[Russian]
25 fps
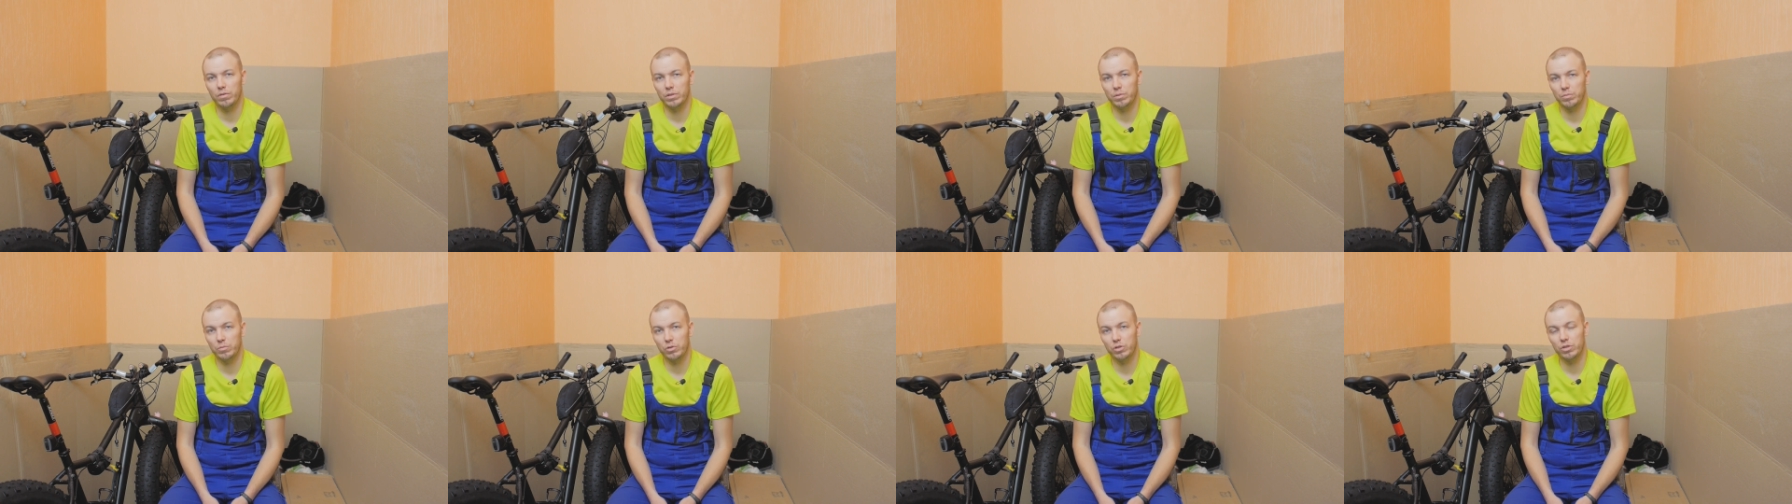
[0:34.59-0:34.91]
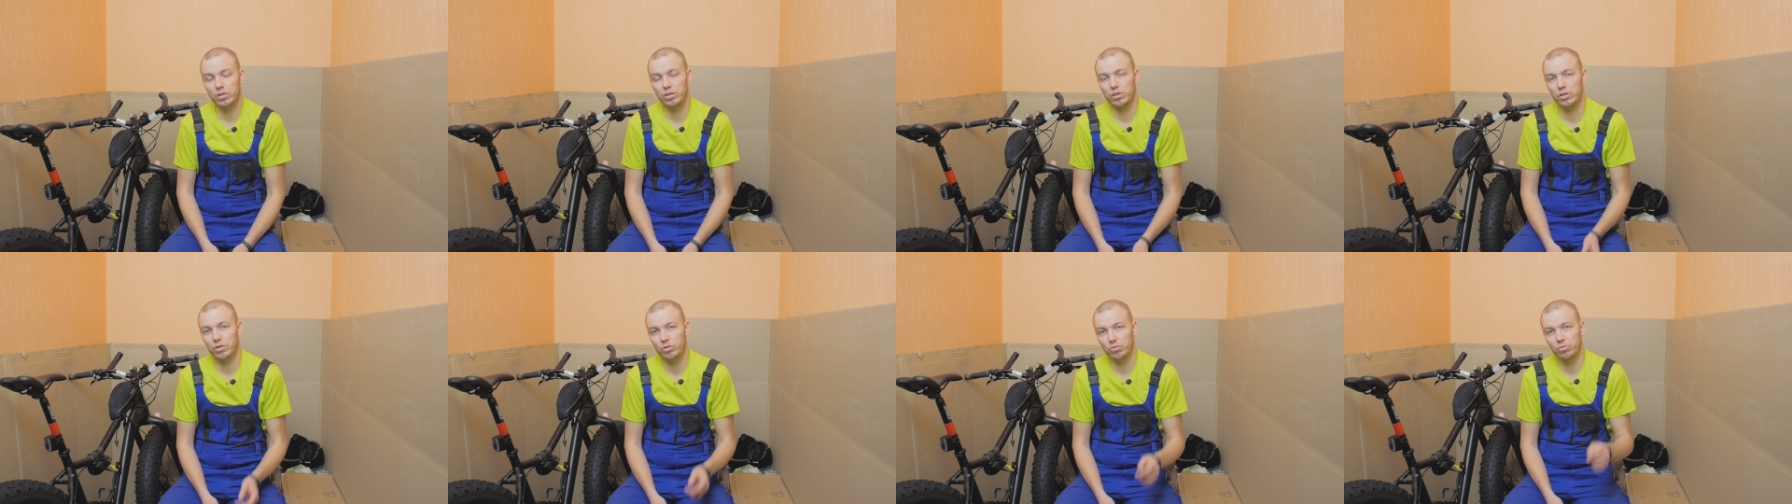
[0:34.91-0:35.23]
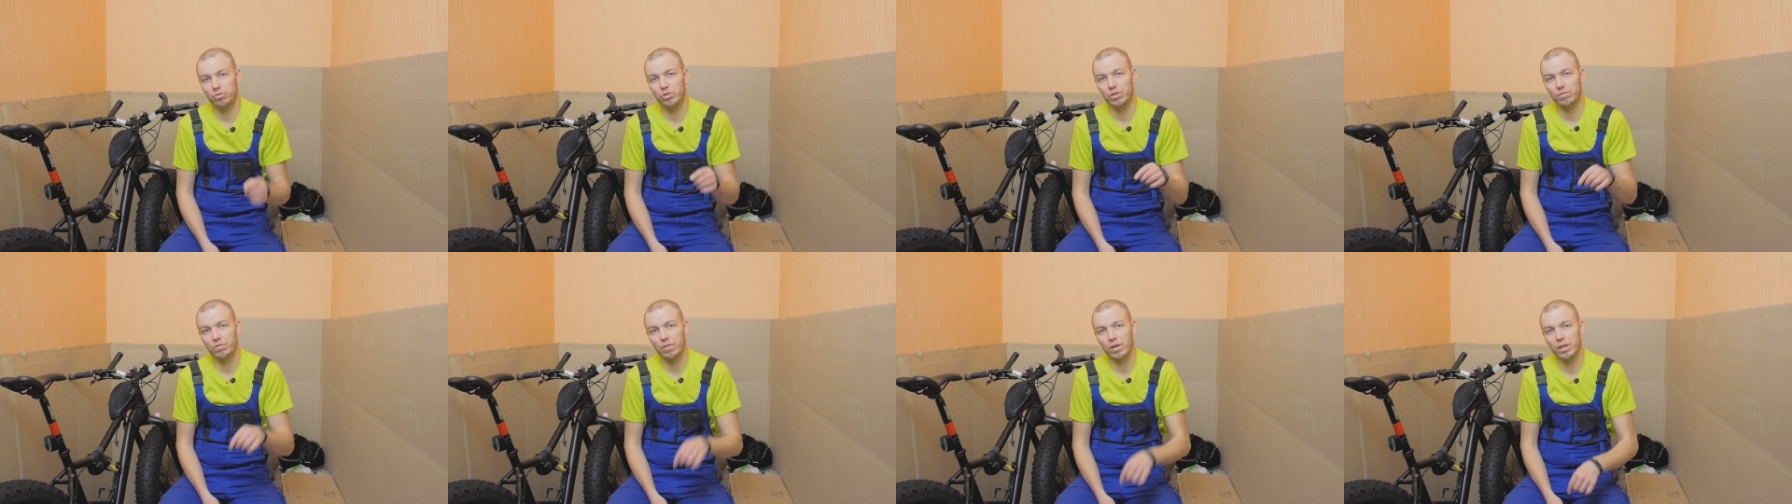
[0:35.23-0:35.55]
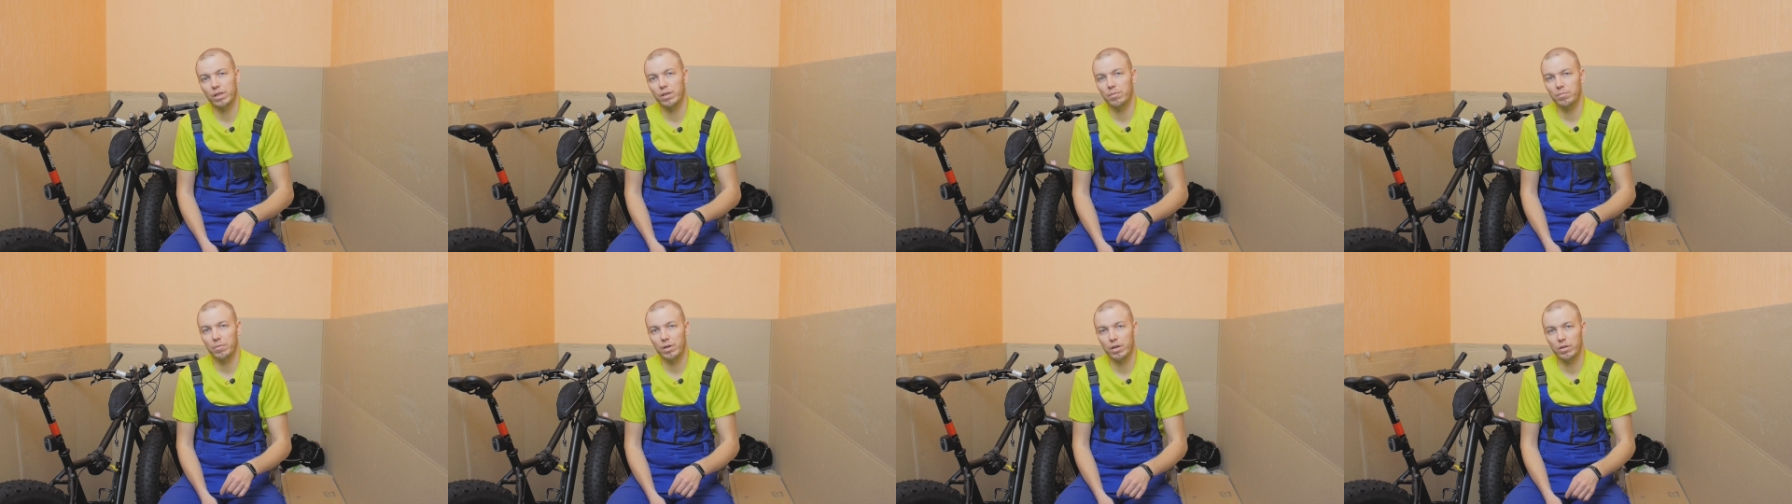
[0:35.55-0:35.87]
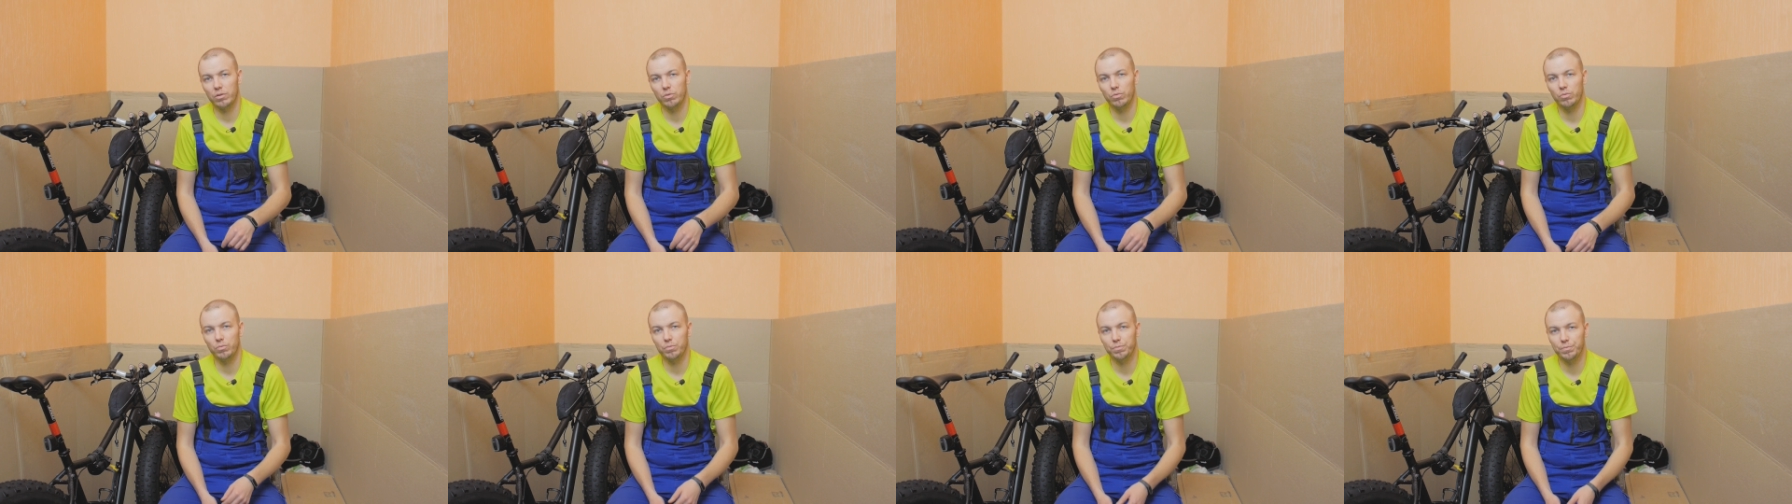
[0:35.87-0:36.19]
возможно, даже уже в этом
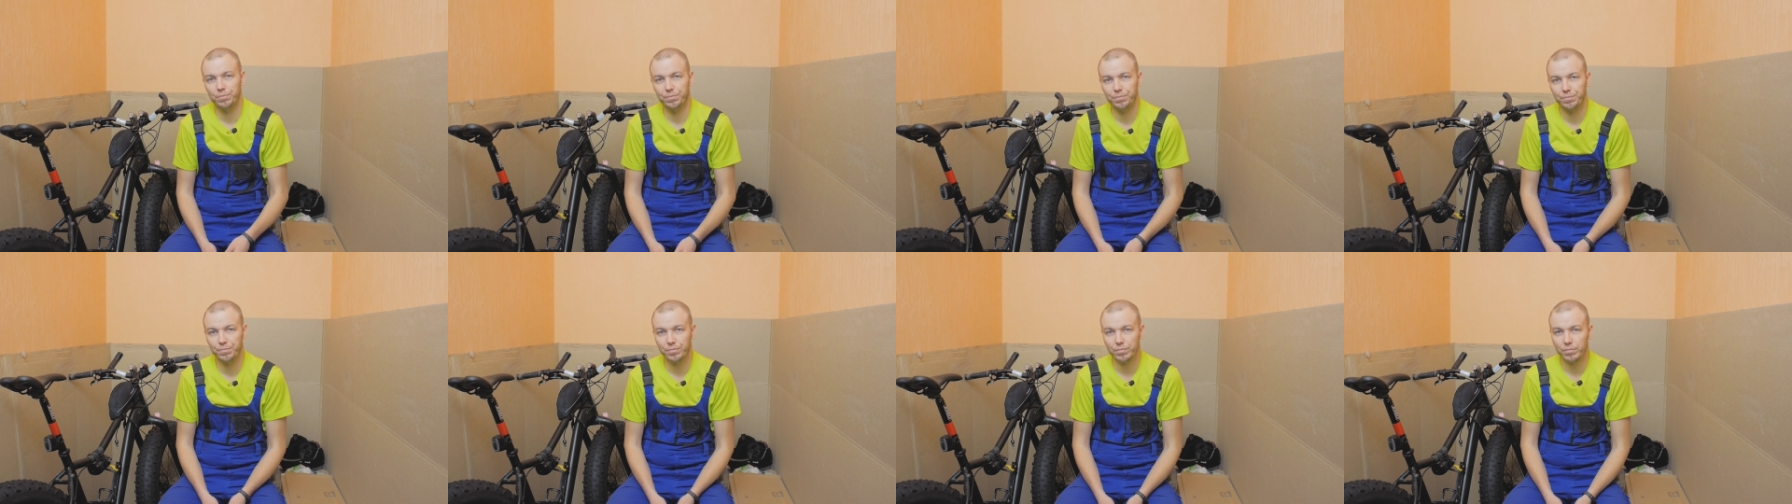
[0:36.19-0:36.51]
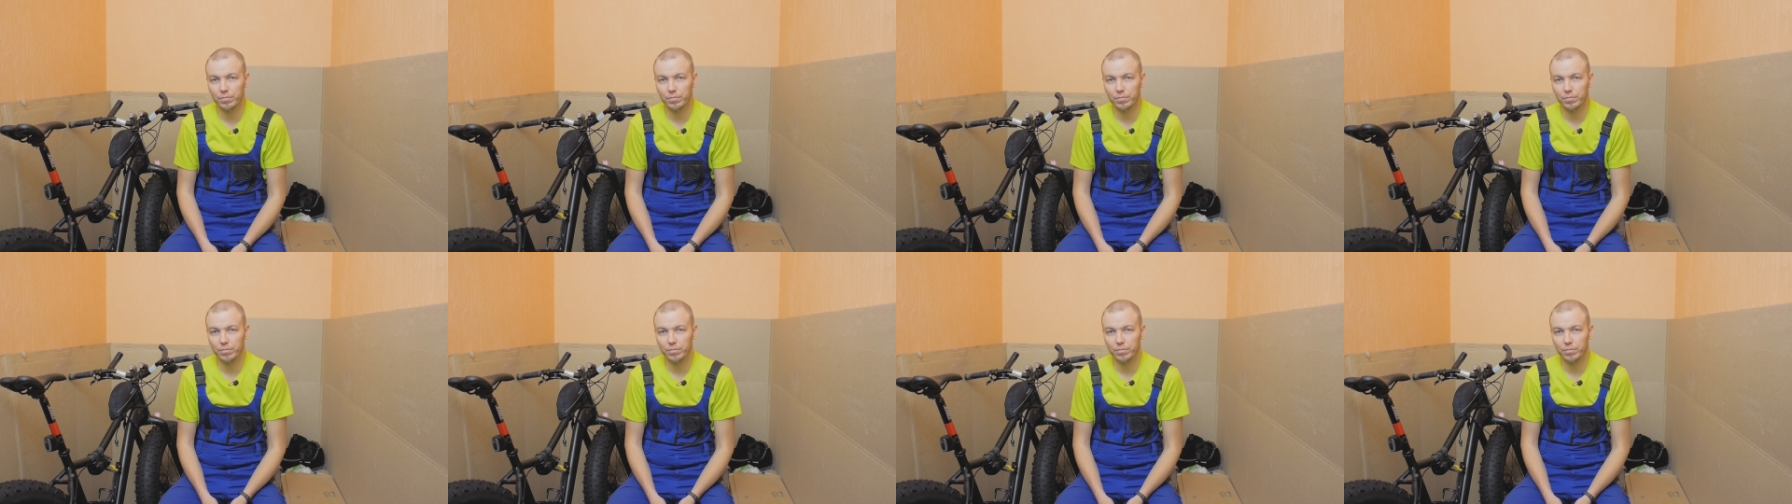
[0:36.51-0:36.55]
году.